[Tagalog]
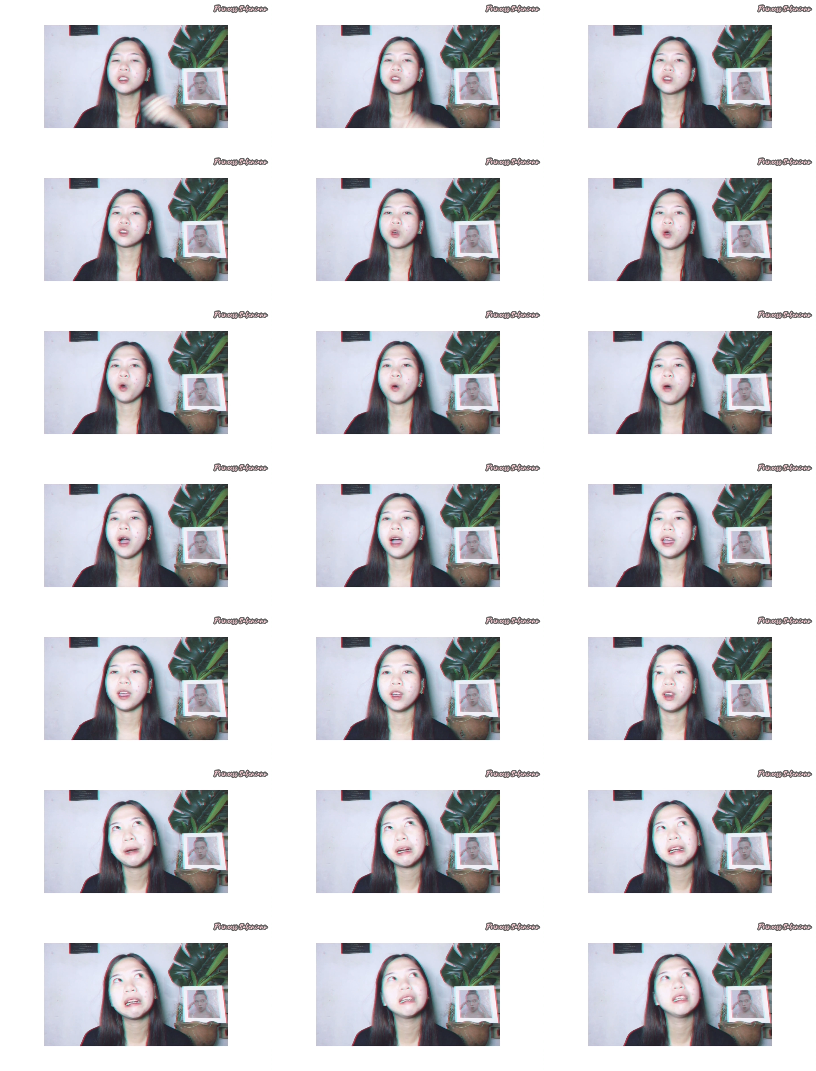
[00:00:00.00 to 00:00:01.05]
So, ayun.
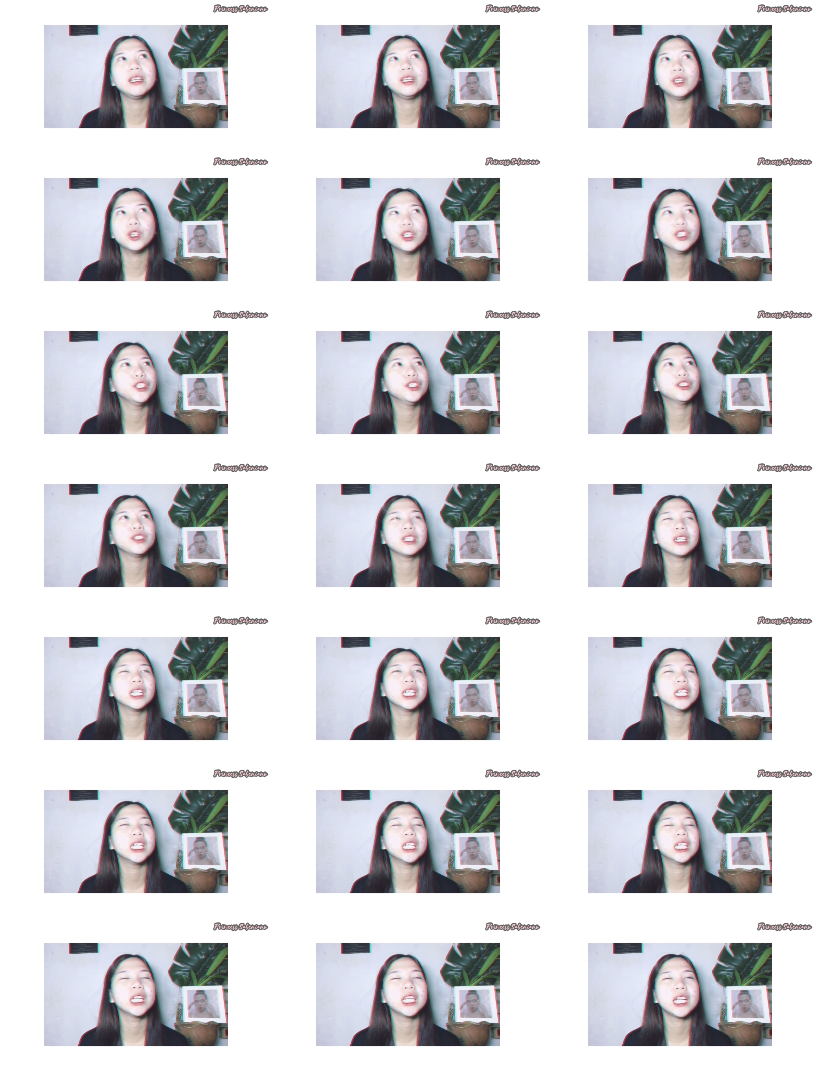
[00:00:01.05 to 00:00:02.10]
Pag yun yung
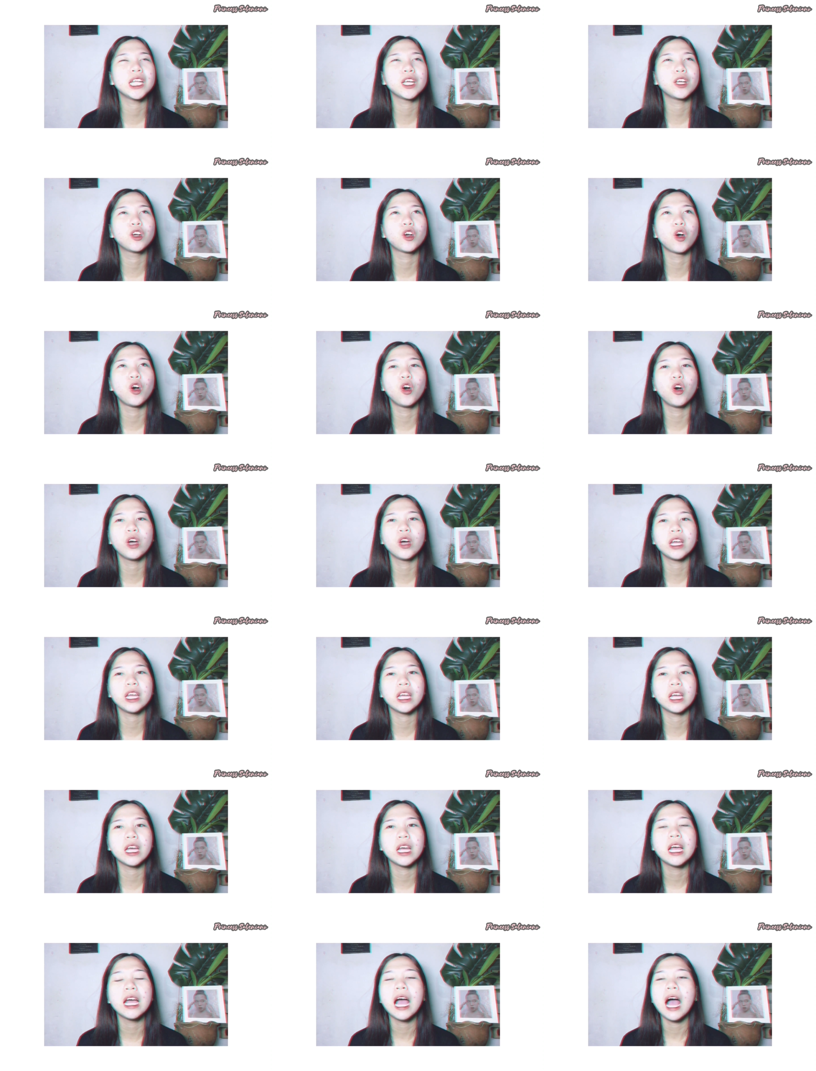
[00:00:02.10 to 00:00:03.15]
naririnig ko,
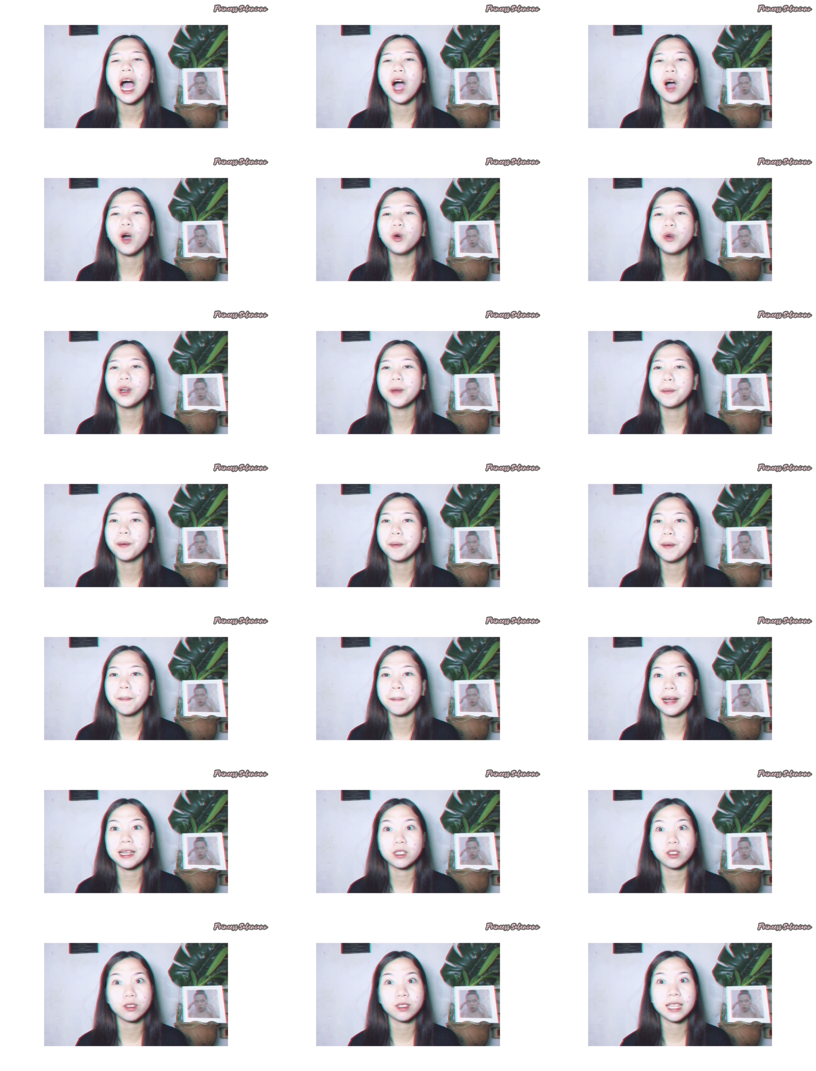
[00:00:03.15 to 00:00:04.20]
ang unang
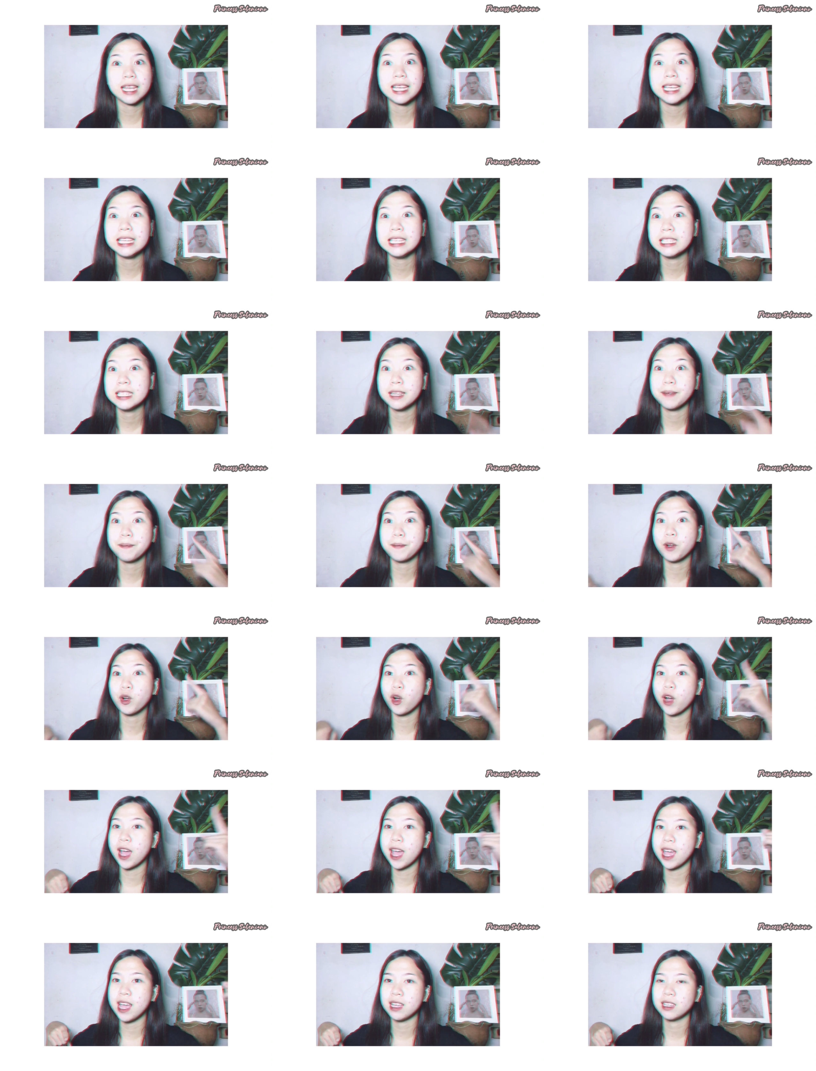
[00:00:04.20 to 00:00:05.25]
pumapasok sa isip ko
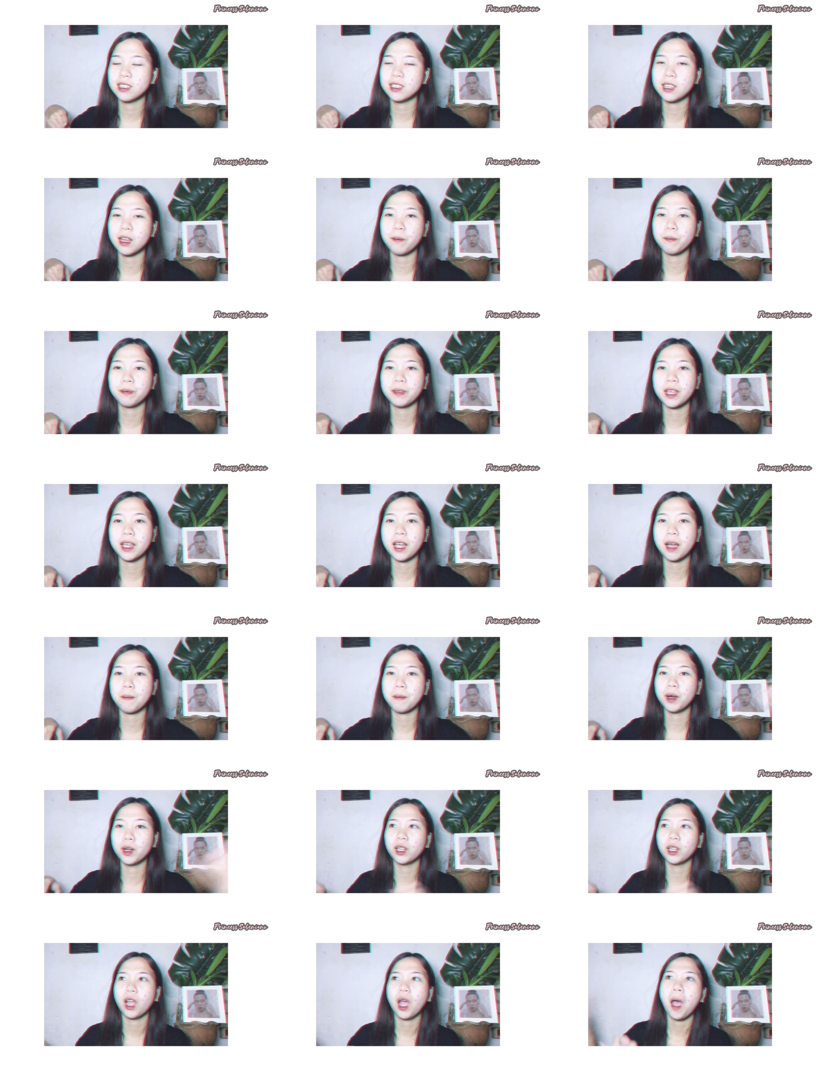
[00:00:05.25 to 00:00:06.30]
is something
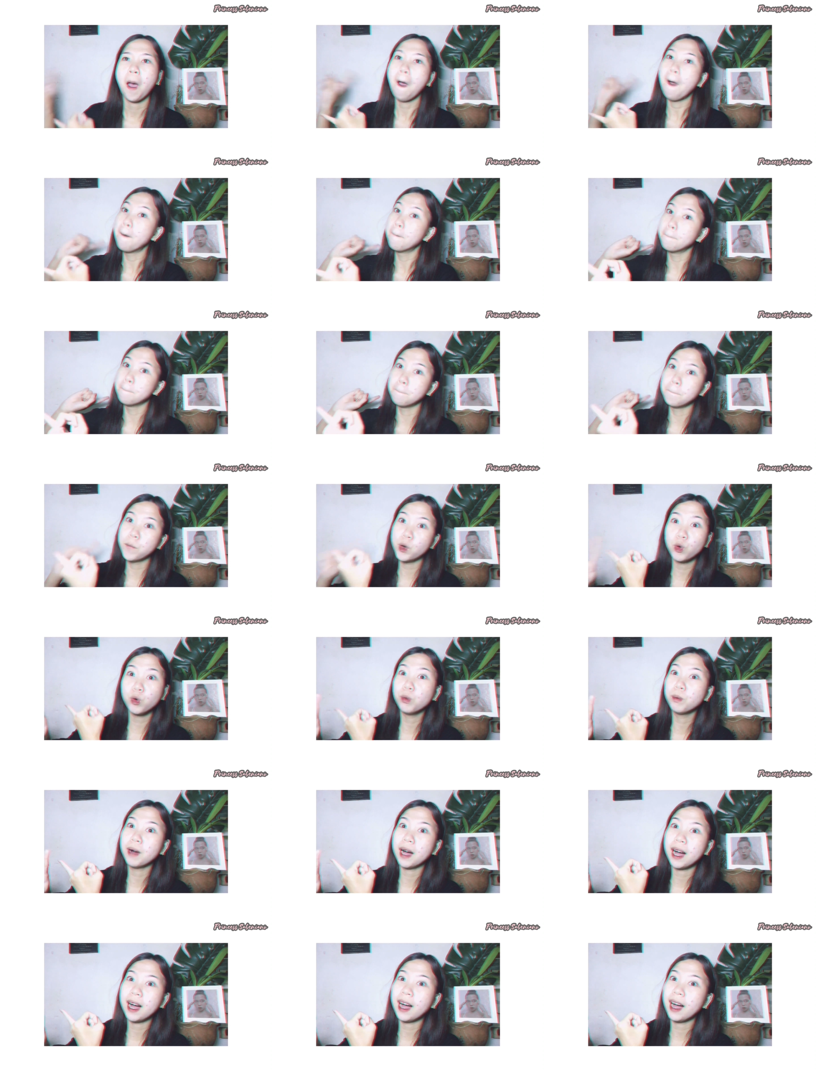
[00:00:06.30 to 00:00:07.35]
about
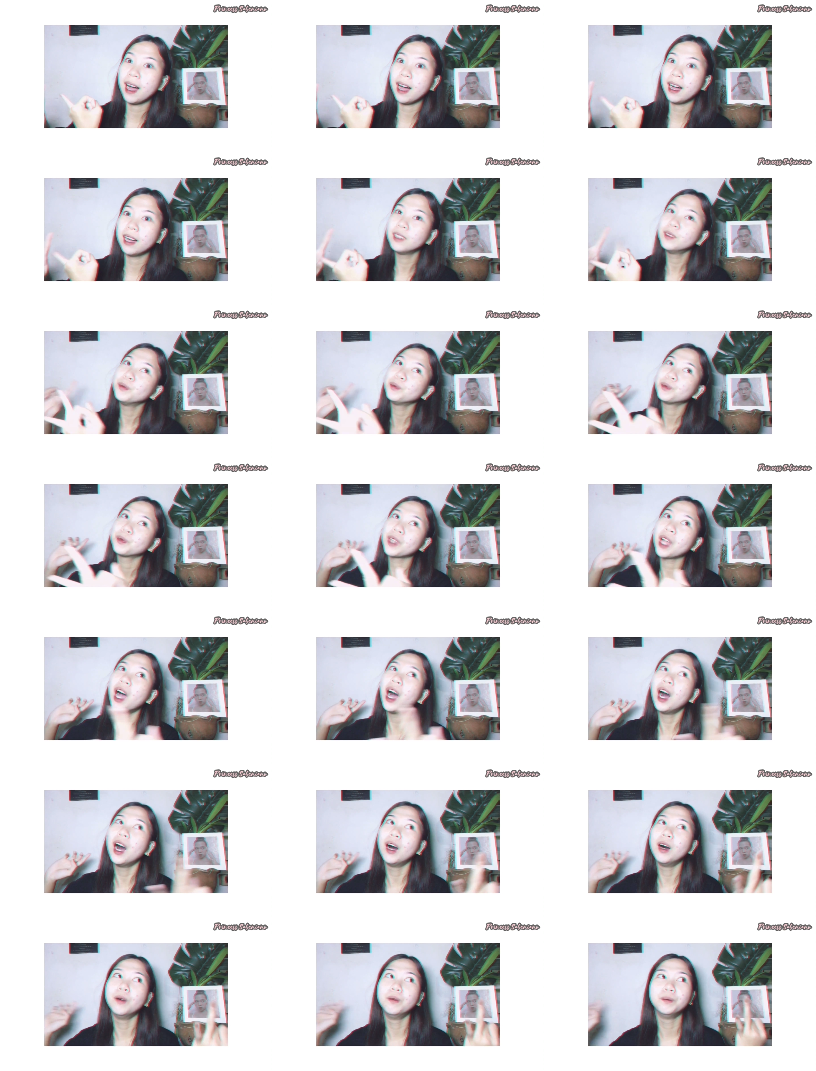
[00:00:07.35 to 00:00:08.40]
booba,
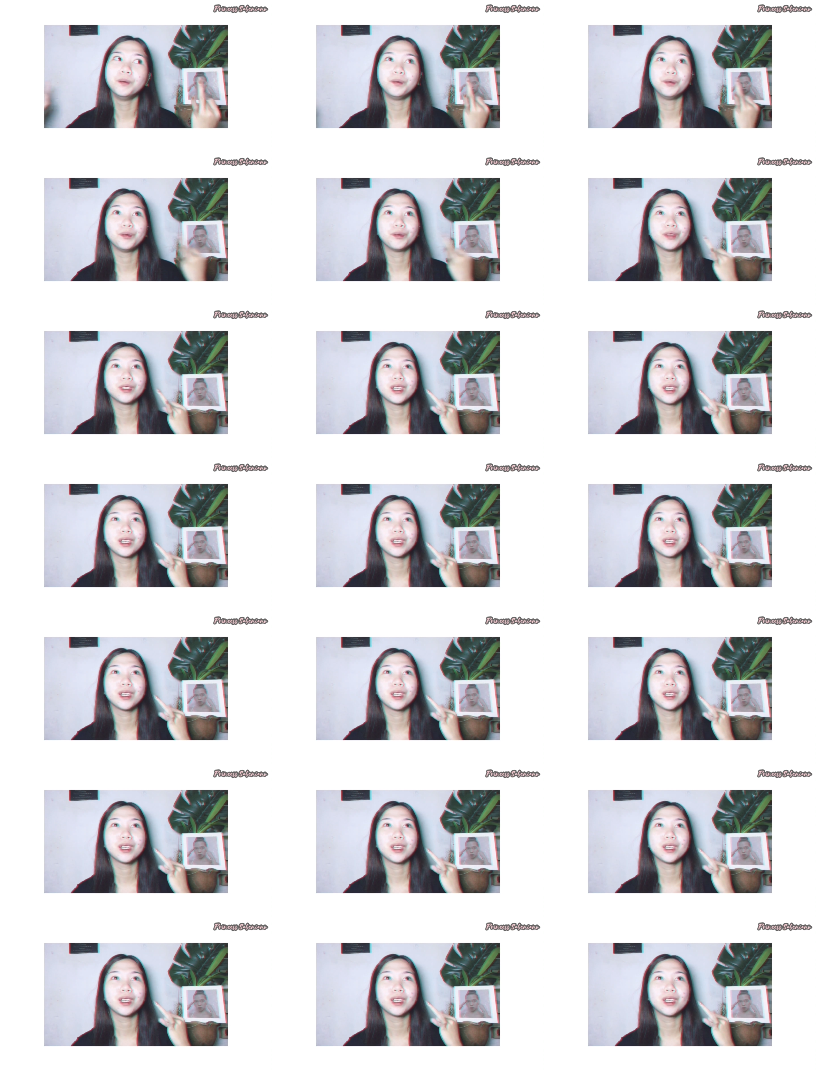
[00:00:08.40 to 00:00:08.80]
um,